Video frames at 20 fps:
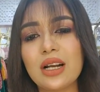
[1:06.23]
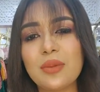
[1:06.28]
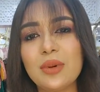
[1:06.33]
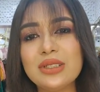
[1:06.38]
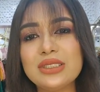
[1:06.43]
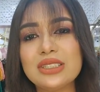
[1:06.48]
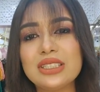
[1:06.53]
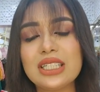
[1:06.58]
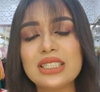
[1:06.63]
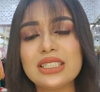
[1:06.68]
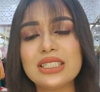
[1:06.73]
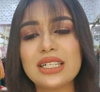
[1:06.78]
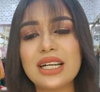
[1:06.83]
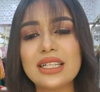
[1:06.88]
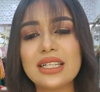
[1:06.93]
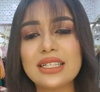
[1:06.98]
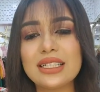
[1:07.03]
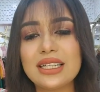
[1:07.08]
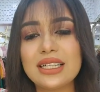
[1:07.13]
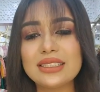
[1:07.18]
থাকবে যে
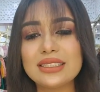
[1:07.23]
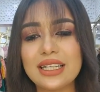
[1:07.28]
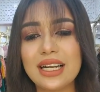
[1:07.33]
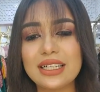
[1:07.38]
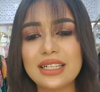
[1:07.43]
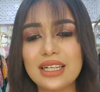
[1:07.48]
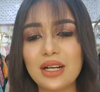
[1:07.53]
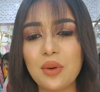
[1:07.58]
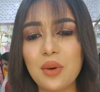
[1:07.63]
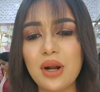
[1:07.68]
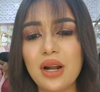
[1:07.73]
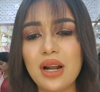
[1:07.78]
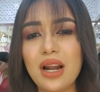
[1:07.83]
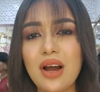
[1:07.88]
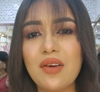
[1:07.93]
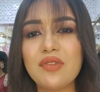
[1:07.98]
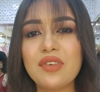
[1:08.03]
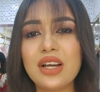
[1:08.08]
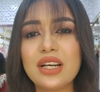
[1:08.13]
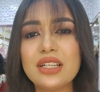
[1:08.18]
যেখান থেকে দেখছেন একটা করে
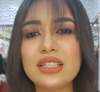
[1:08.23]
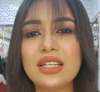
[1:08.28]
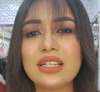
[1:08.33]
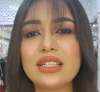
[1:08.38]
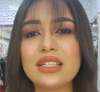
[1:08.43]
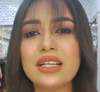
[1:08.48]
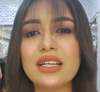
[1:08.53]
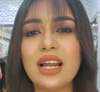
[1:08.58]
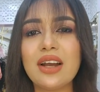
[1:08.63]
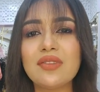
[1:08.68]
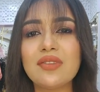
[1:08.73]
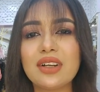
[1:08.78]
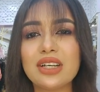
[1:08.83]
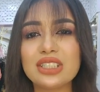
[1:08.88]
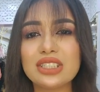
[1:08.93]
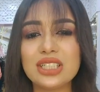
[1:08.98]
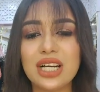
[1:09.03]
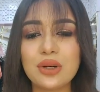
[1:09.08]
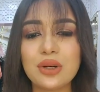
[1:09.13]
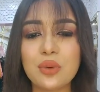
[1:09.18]
লাভ রিয়েক্ট দিয়ে দিন
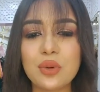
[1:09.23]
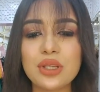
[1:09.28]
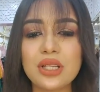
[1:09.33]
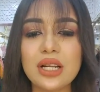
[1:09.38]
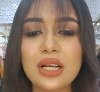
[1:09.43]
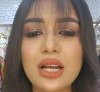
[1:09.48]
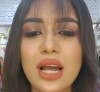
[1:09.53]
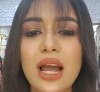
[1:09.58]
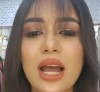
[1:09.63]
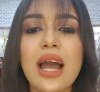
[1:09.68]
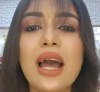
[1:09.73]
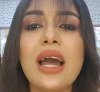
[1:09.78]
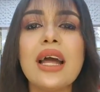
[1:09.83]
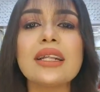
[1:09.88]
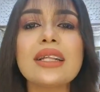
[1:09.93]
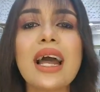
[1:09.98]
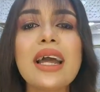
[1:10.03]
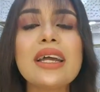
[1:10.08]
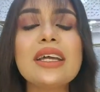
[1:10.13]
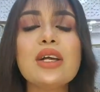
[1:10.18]
লাইভটাকে শেয়ার করে দিন
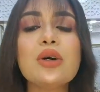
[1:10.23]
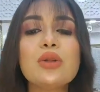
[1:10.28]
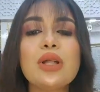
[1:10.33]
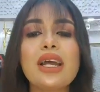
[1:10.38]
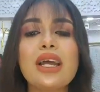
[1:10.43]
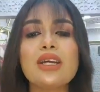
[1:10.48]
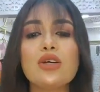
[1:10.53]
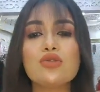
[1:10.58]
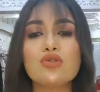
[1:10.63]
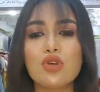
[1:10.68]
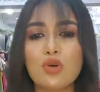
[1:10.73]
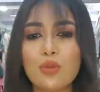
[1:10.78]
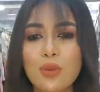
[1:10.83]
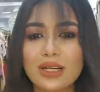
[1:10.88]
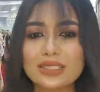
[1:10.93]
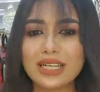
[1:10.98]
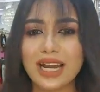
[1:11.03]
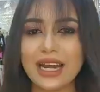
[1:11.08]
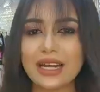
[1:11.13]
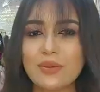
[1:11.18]
থ্যাংক ইউ থ্যাংক ইউ সো
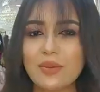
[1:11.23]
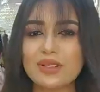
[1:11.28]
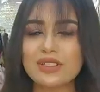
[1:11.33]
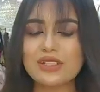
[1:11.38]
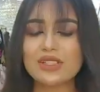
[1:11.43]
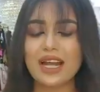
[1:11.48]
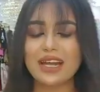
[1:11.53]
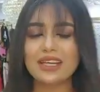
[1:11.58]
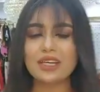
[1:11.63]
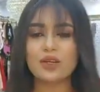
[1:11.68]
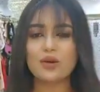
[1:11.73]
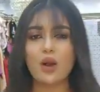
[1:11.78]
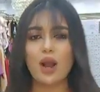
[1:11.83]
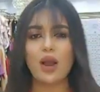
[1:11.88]
মাচ অ্যাডভান্স থ্যাংক ইউ